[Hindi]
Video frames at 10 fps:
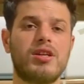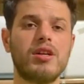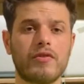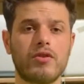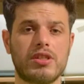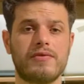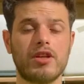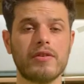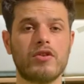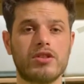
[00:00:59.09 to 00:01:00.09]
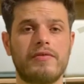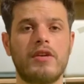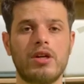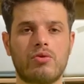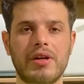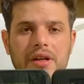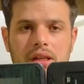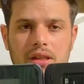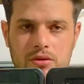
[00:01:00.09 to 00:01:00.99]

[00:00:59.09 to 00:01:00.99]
सिर्फ और सिर्फ सिर्फ और सिर्फ ट्वेंटी नाइन